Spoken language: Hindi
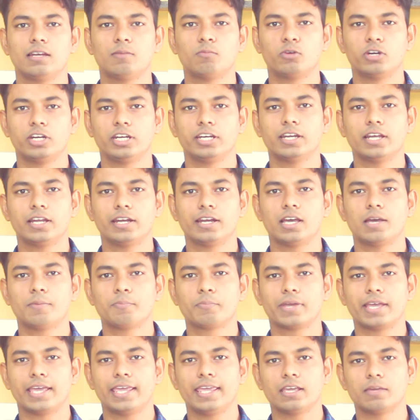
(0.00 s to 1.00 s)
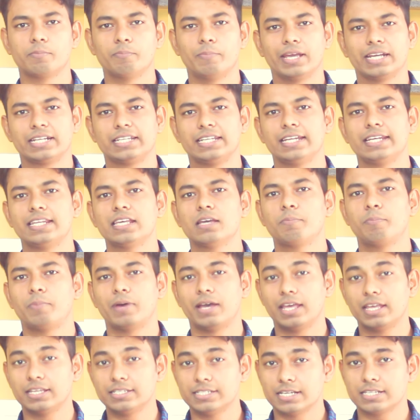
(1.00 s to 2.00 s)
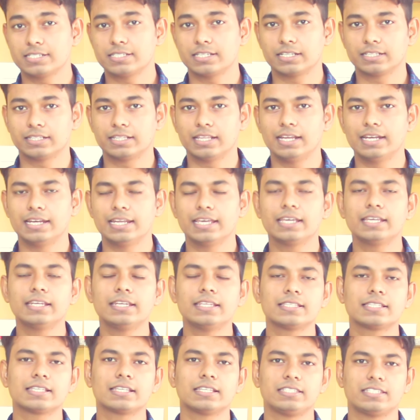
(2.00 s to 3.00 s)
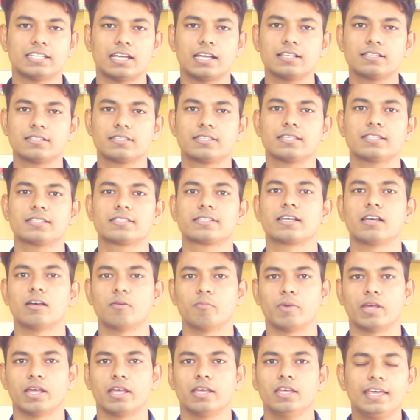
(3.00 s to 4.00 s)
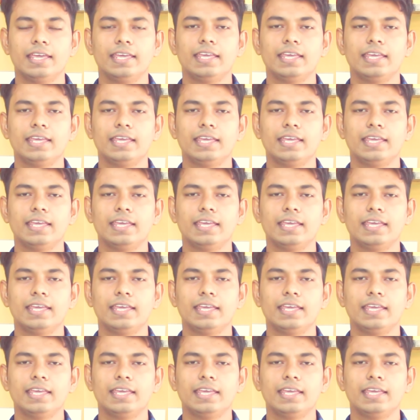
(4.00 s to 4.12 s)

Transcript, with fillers: सेलमोनेना नाम का एक बैक्टीरिया पाया जा सकता है लेकिन इसके चांसेस कम है